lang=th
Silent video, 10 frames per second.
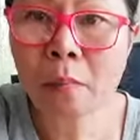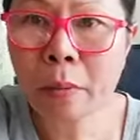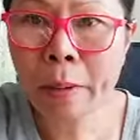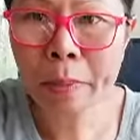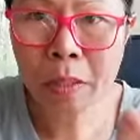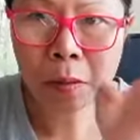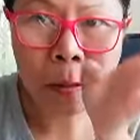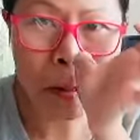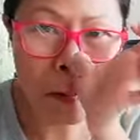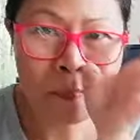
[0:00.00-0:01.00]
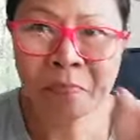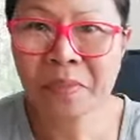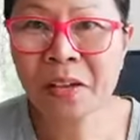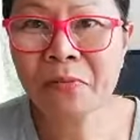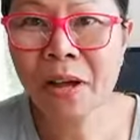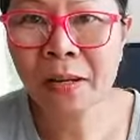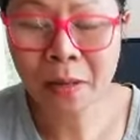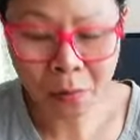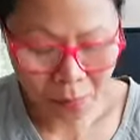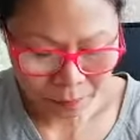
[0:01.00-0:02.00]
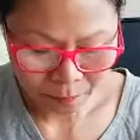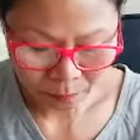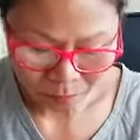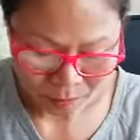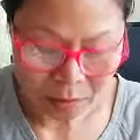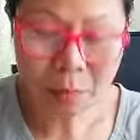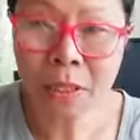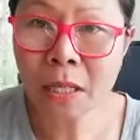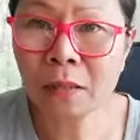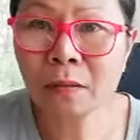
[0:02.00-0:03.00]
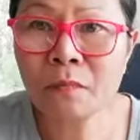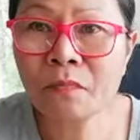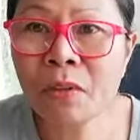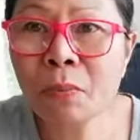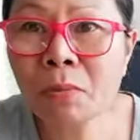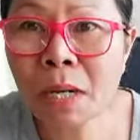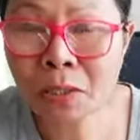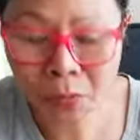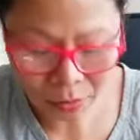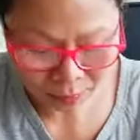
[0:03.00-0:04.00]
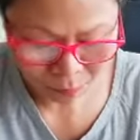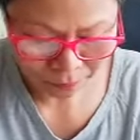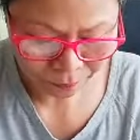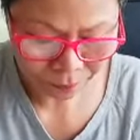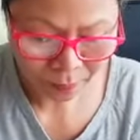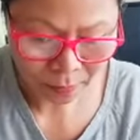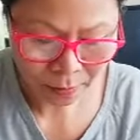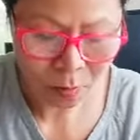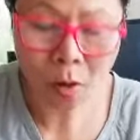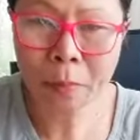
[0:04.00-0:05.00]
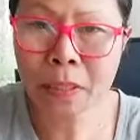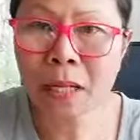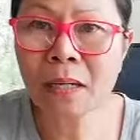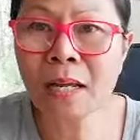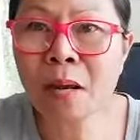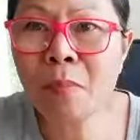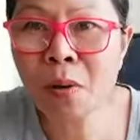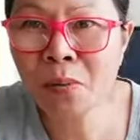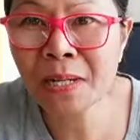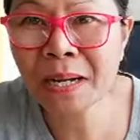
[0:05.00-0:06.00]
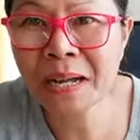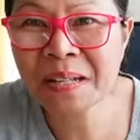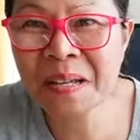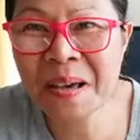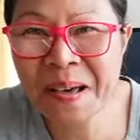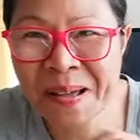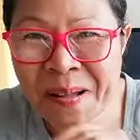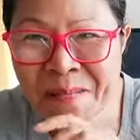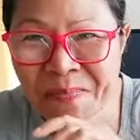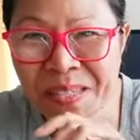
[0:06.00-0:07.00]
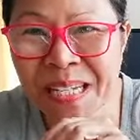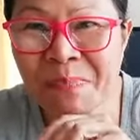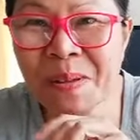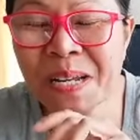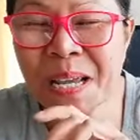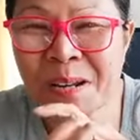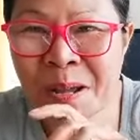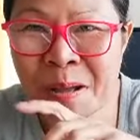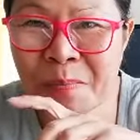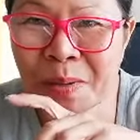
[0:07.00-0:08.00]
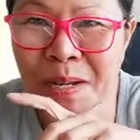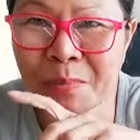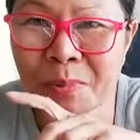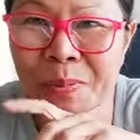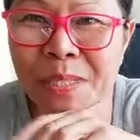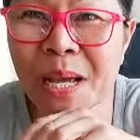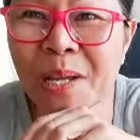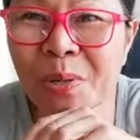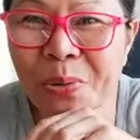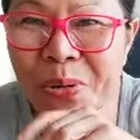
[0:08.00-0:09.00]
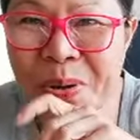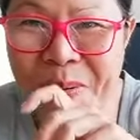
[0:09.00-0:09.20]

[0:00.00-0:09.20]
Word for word: พ่อแม่พี่น้อง ถ้าฟังแล้ว สำเนียงี่มนบ้านสวน ออกไปทางไหนก็บอกด้วยนะคะ จะได้ไปเรียนไปเรียนพูดภาษาให้ถูก